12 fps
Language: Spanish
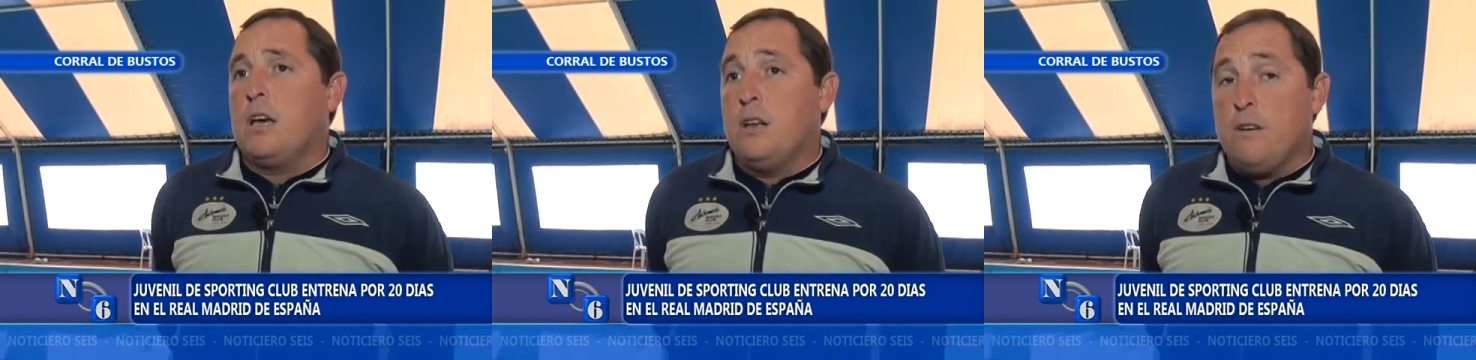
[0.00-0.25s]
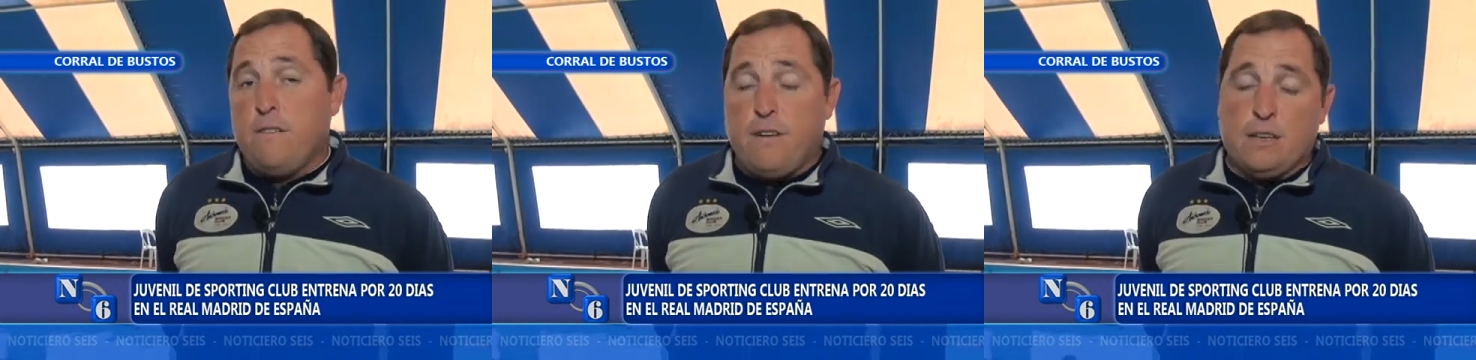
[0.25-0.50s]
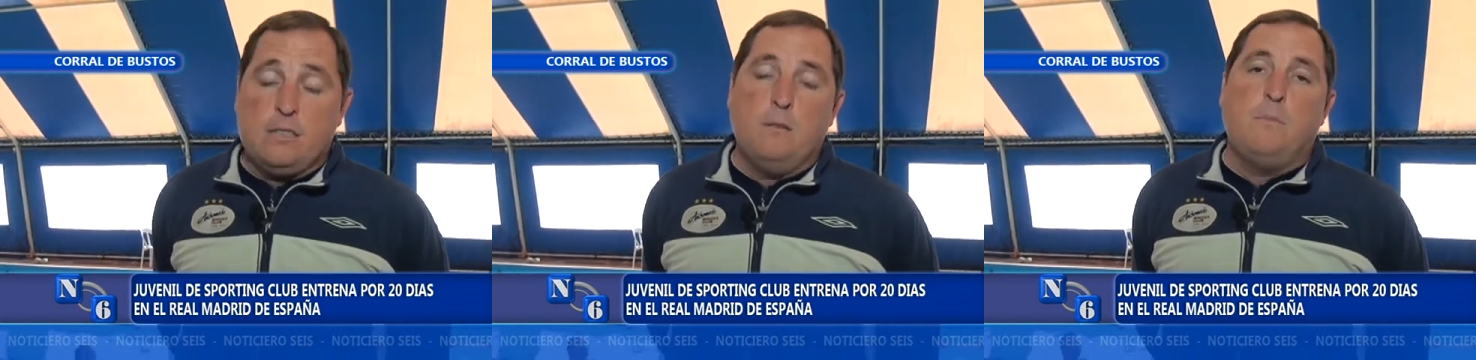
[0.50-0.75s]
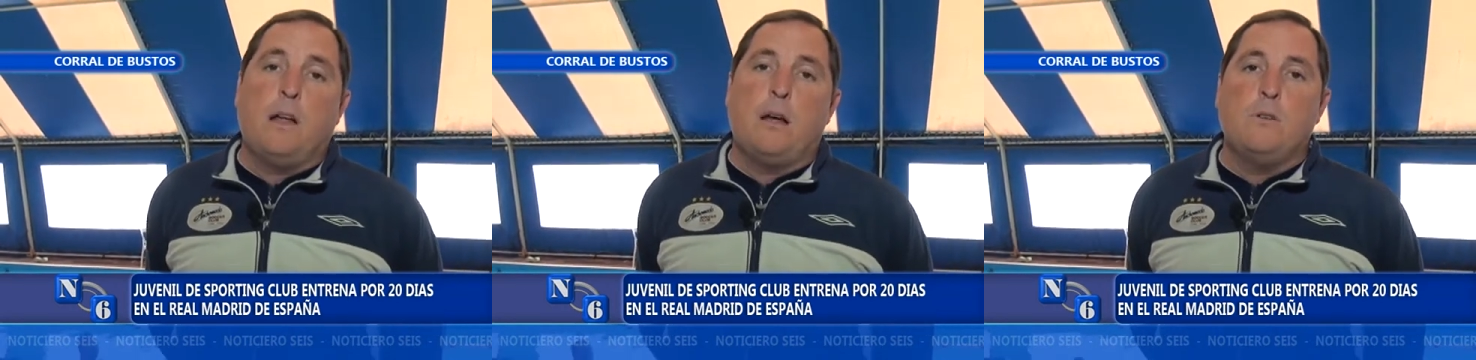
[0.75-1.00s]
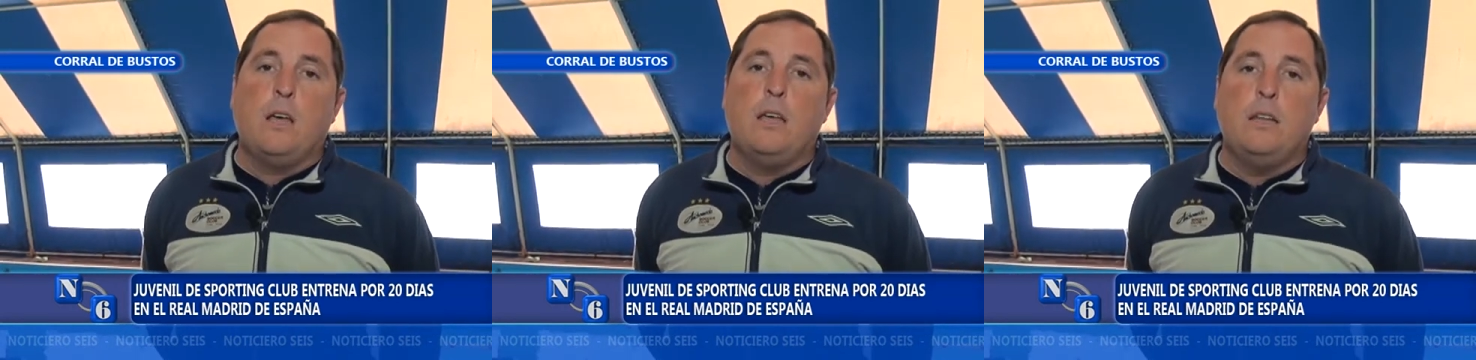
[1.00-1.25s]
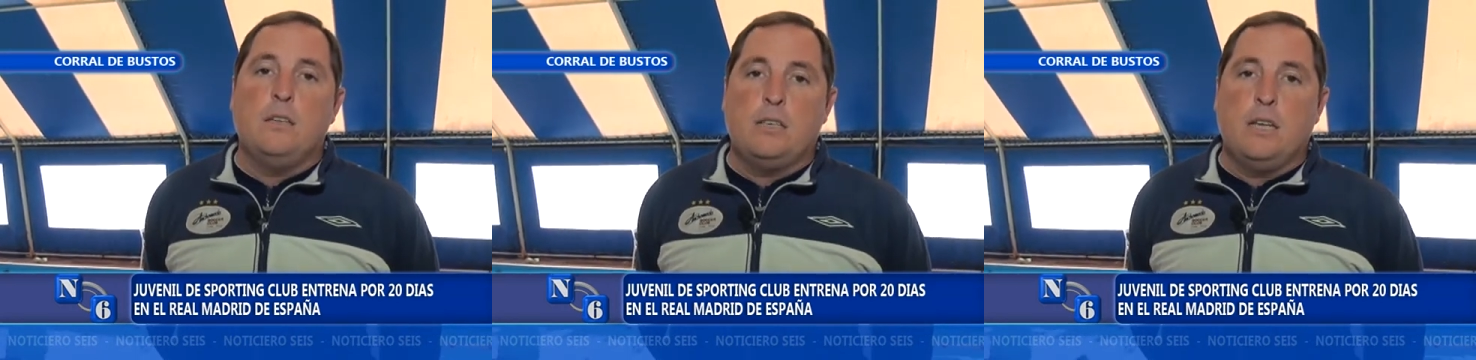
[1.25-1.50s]
que no es fácil para un
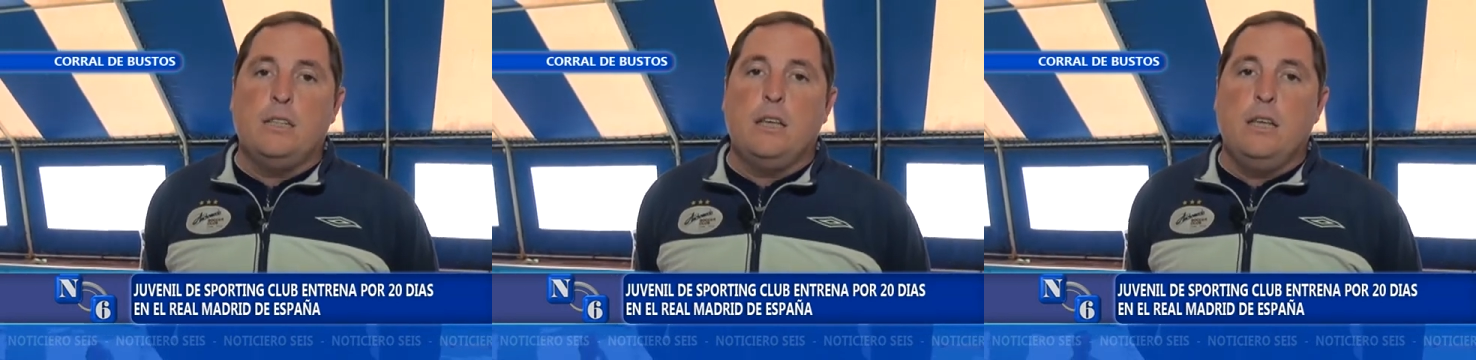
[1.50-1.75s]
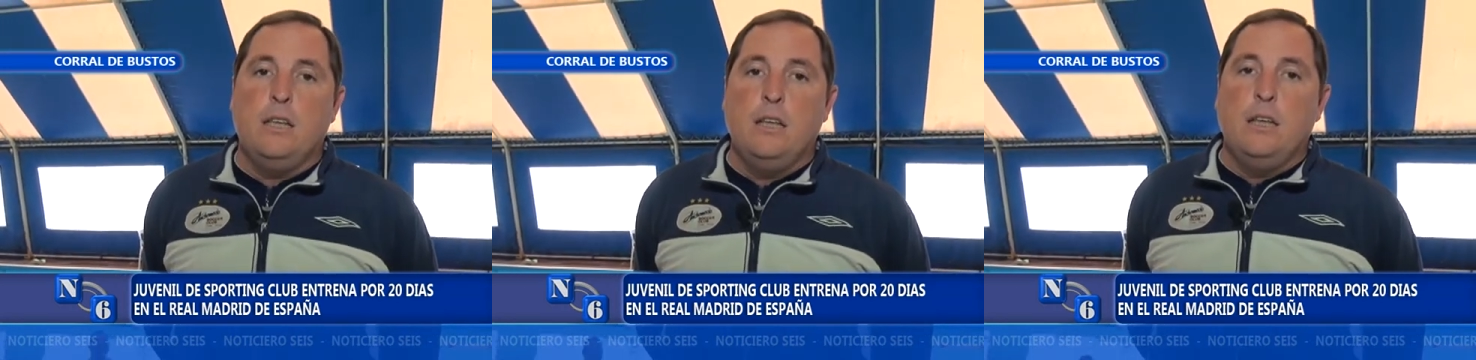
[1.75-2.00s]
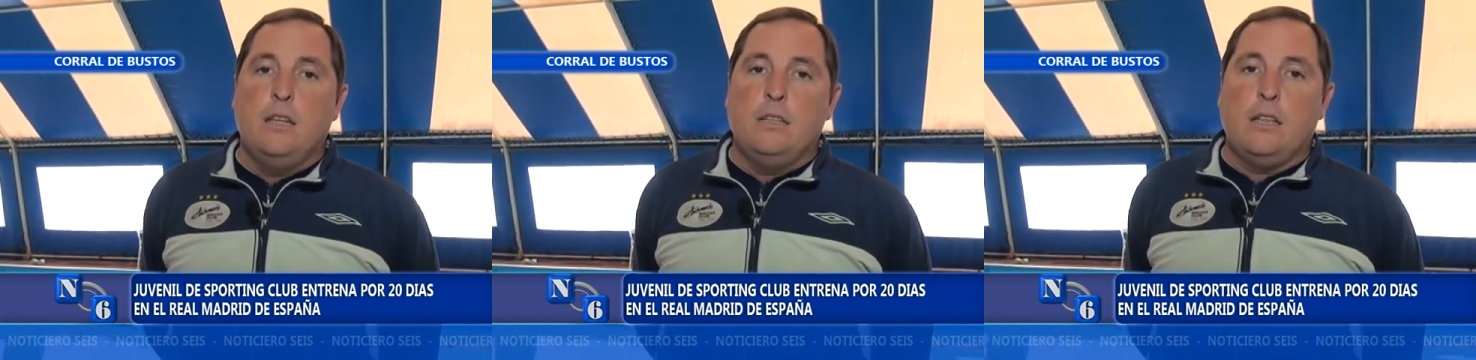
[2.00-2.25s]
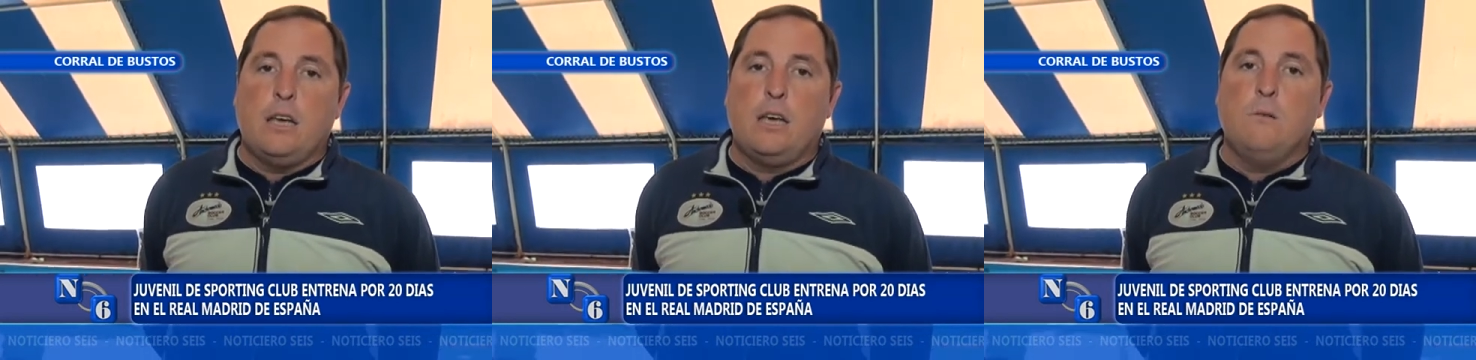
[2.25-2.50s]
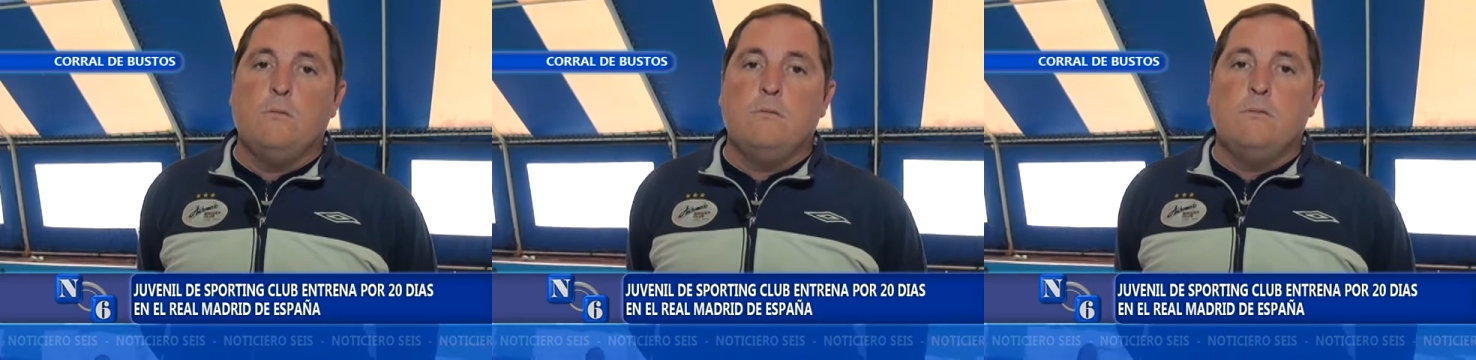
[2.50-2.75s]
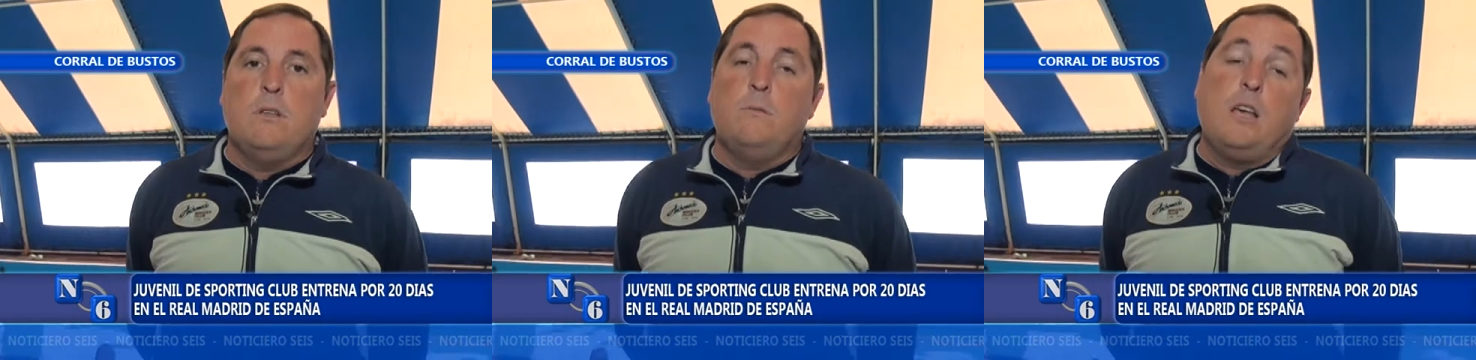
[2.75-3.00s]
adolescente de que
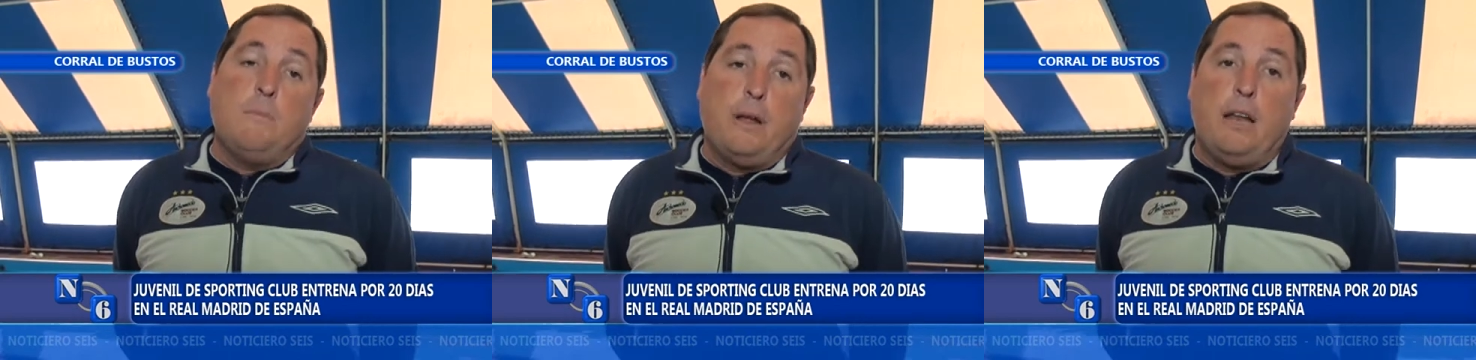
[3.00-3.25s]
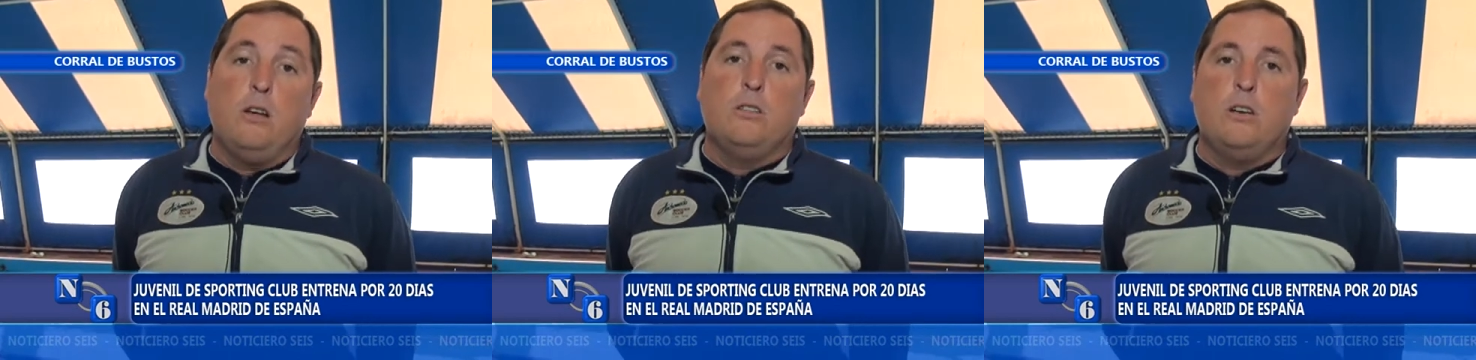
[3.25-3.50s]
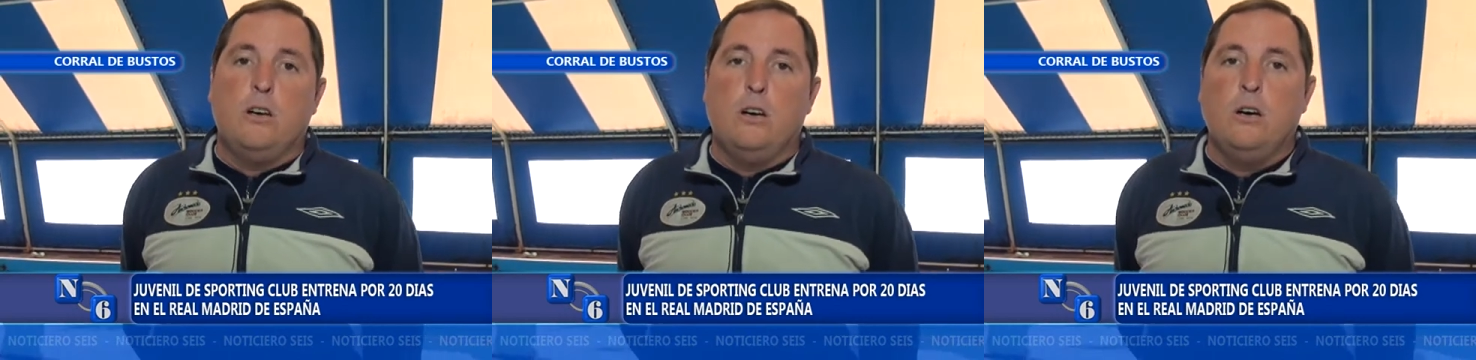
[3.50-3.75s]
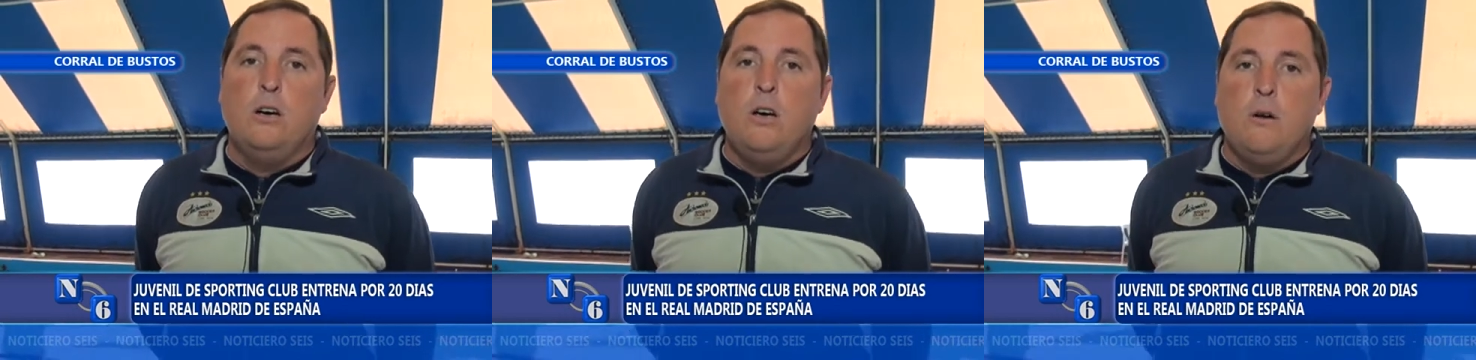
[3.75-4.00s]
un, de un día para el otro